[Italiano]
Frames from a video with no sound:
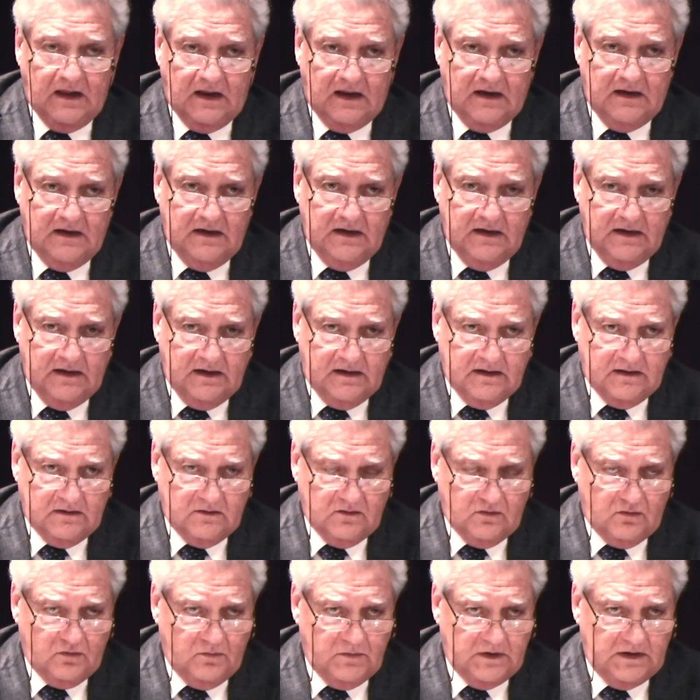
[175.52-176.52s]
allega
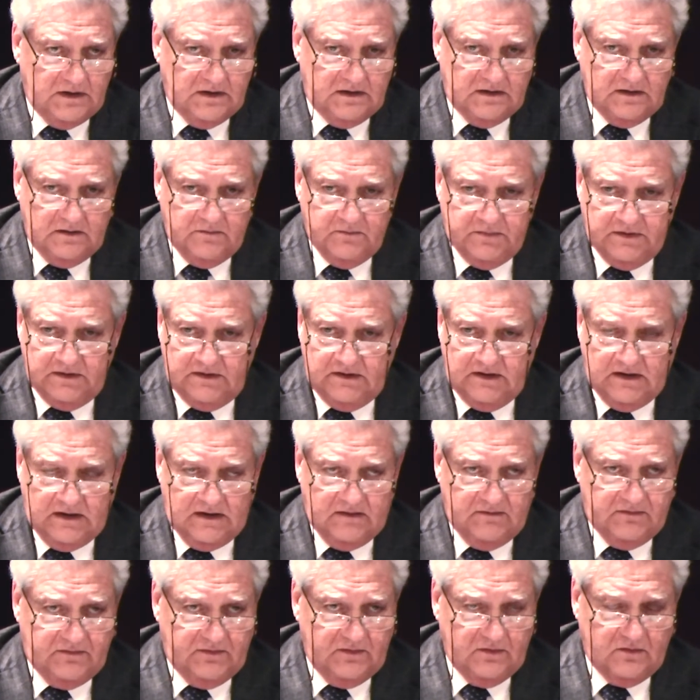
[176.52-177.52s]
documenti in
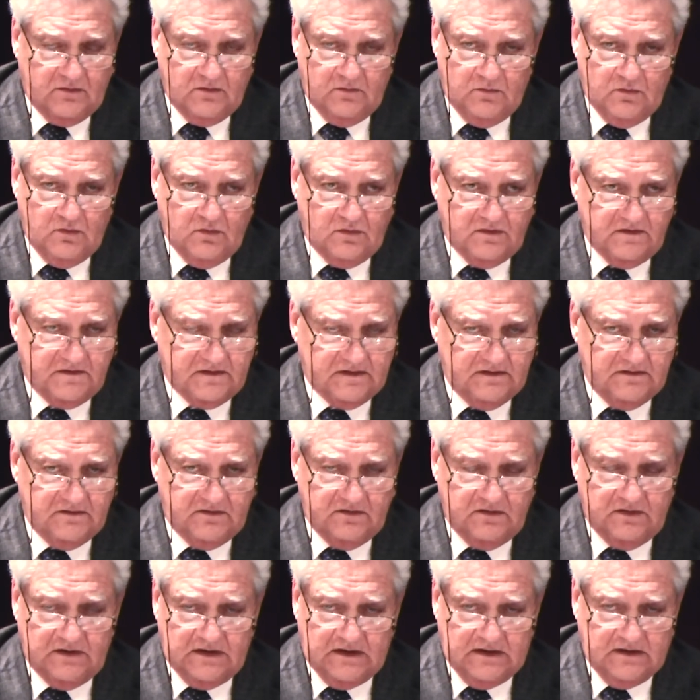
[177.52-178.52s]
PDF o comunque
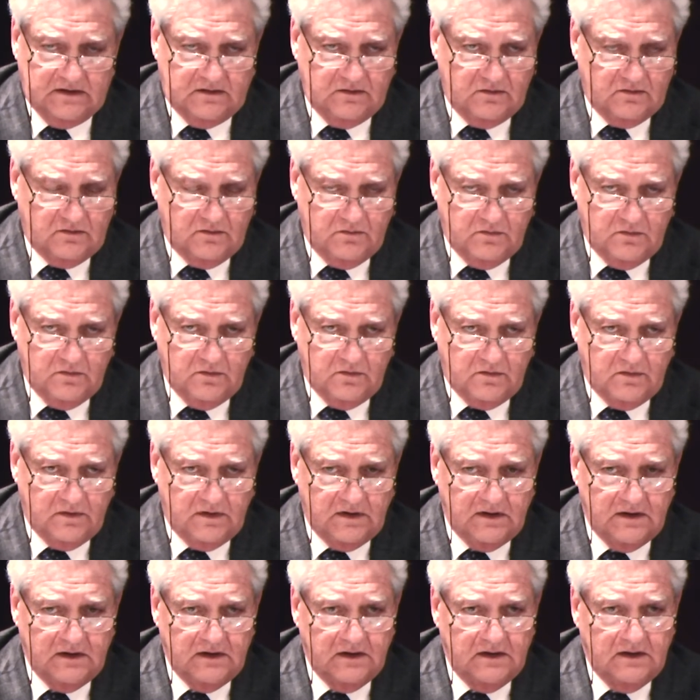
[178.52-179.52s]
scansionati o
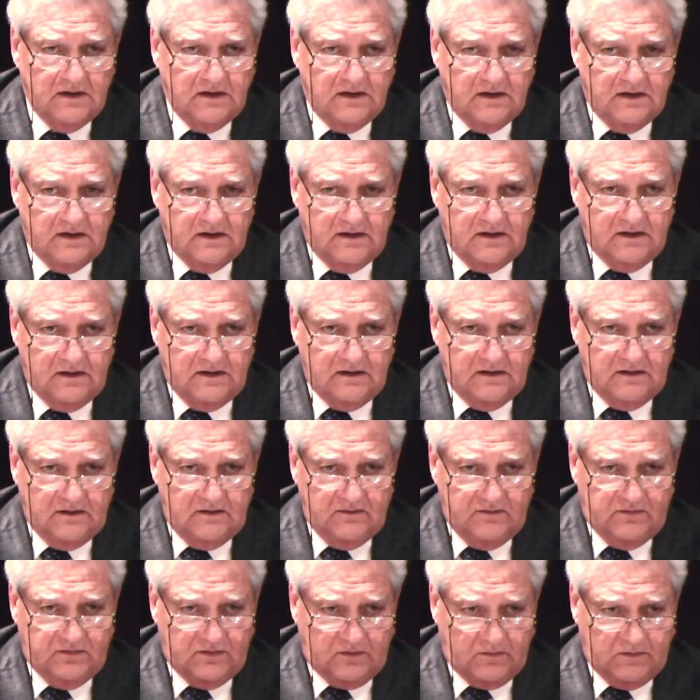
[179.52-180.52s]
comunque eh,
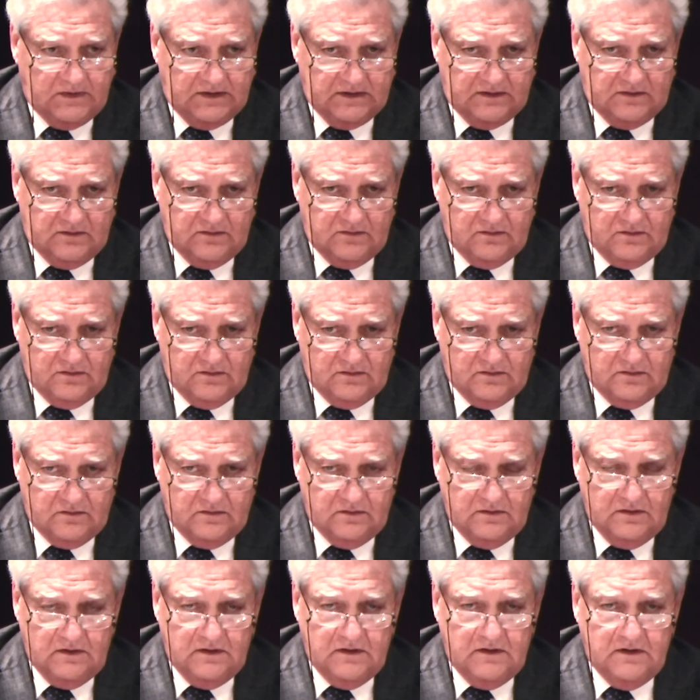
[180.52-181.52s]
in
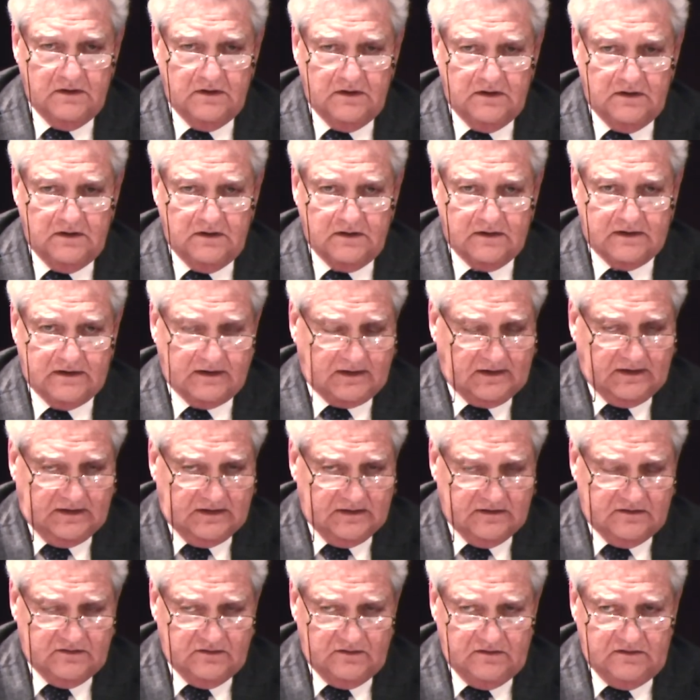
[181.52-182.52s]
formato eh,
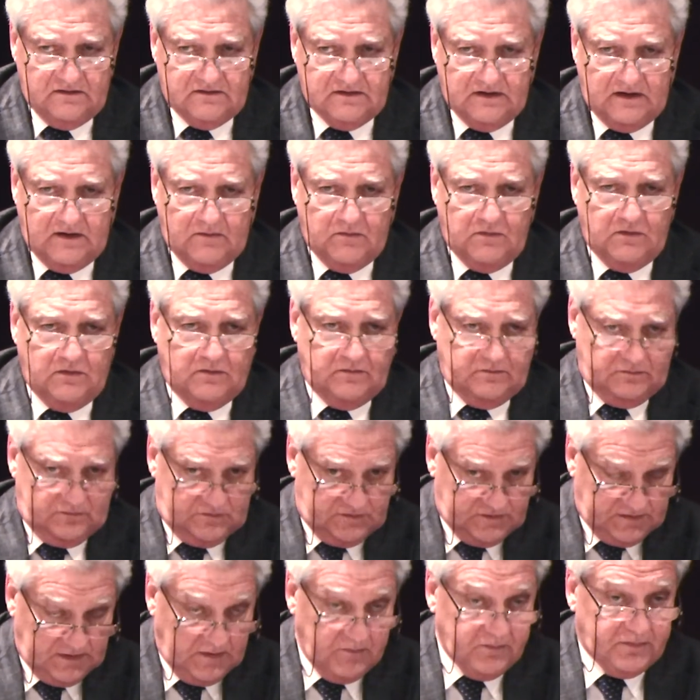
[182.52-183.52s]
cartaceo, diciamo,
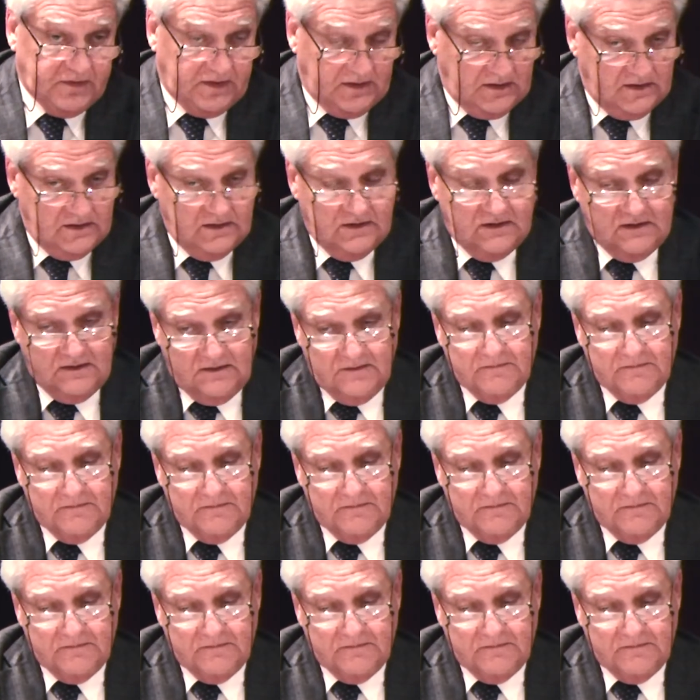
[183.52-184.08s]
sempre